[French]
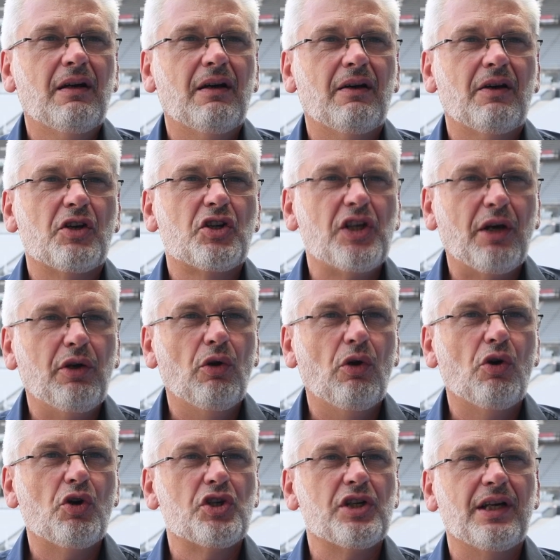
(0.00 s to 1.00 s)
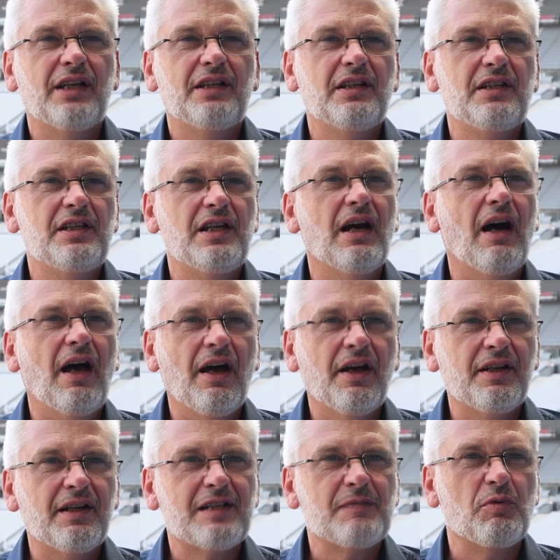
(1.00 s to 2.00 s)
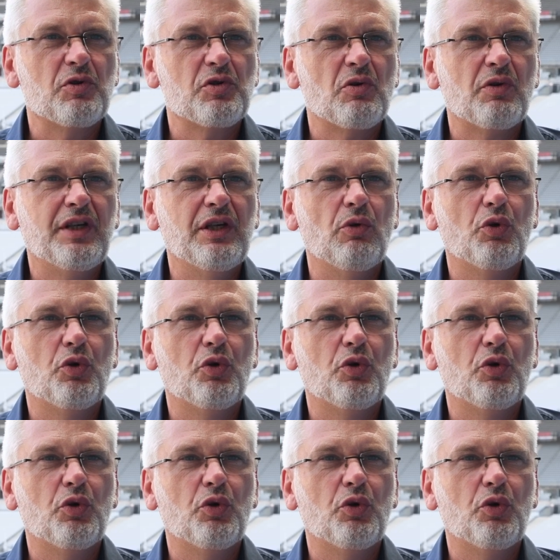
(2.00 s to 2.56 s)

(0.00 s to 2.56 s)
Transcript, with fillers: Euh, chaque loge est dédiée à un exposant qui